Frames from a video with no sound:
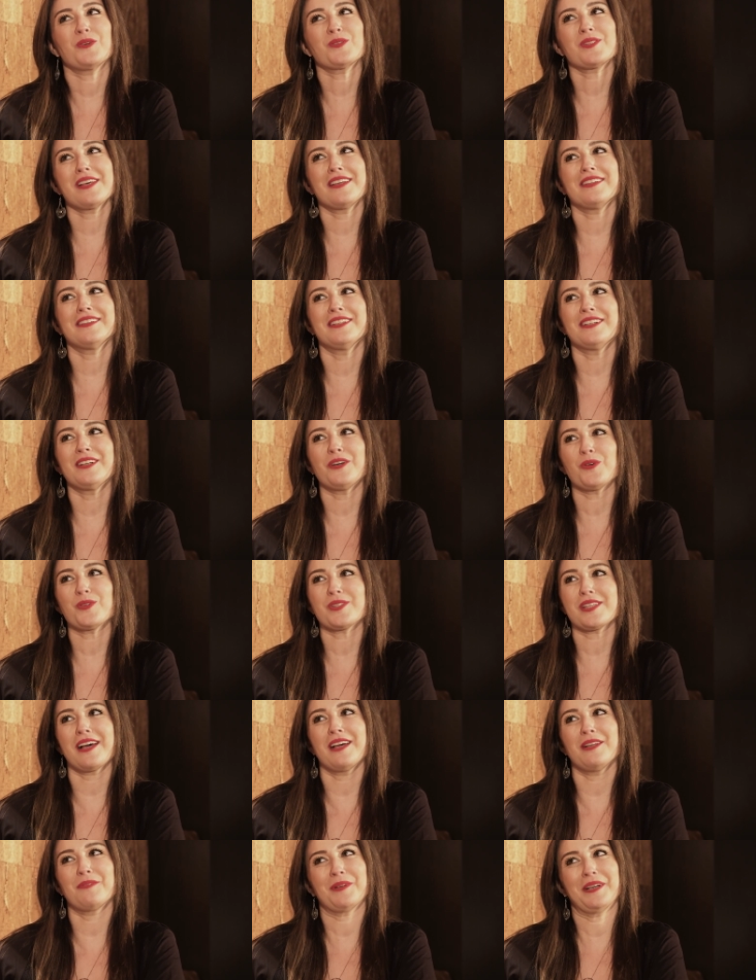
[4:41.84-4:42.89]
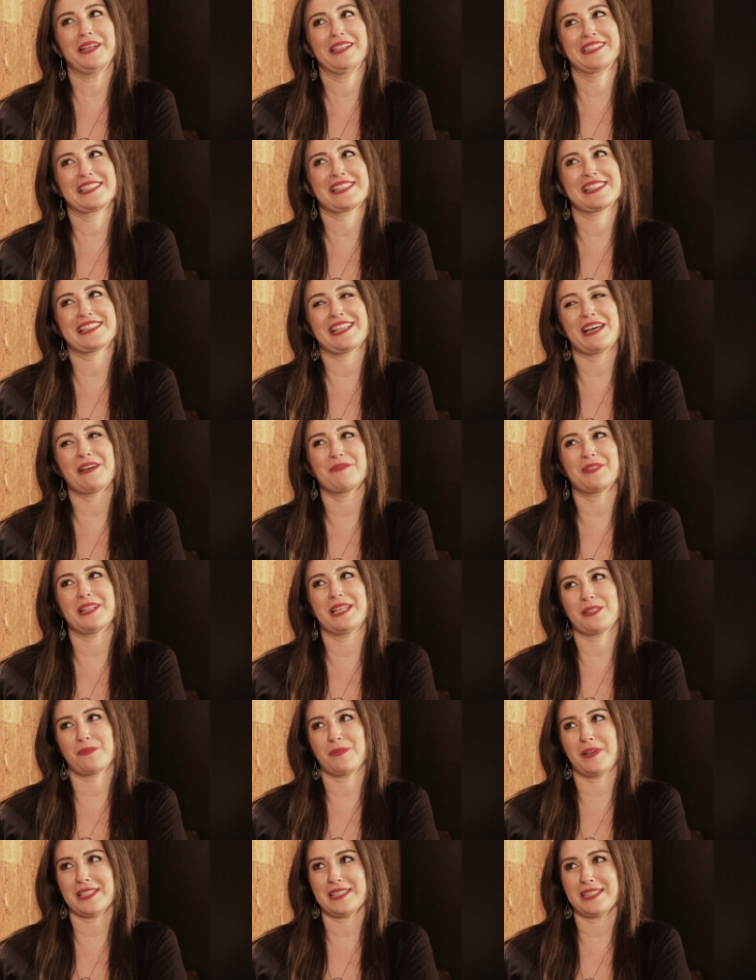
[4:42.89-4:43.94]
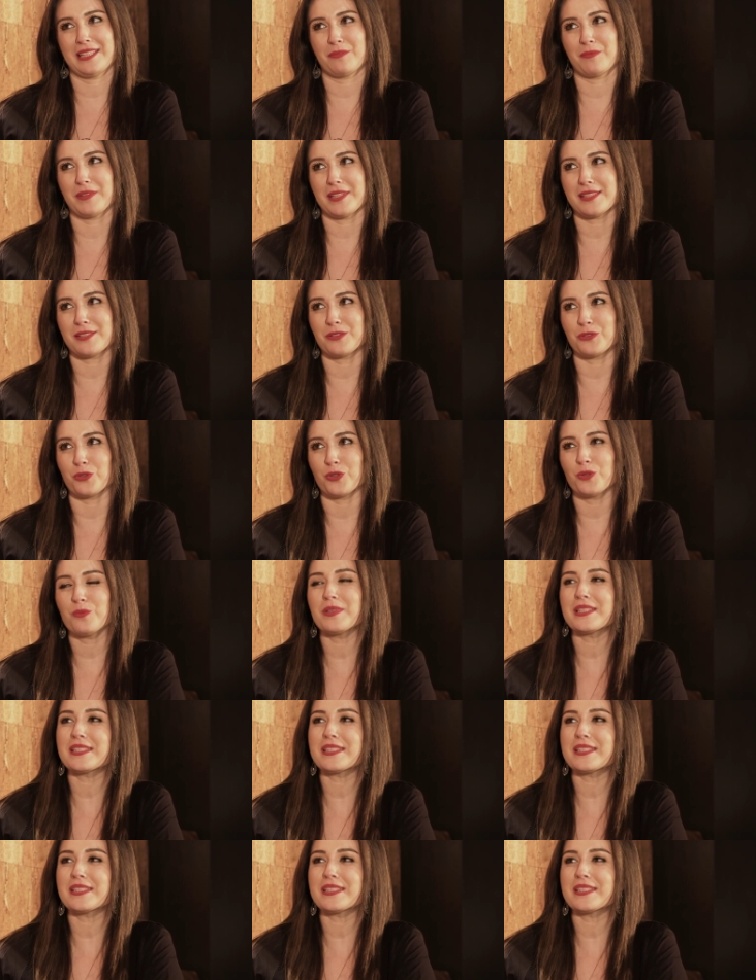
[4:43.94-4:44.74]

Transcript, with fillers: Ozan'la özel bağınızdan biraz bahsetmek istiyorum.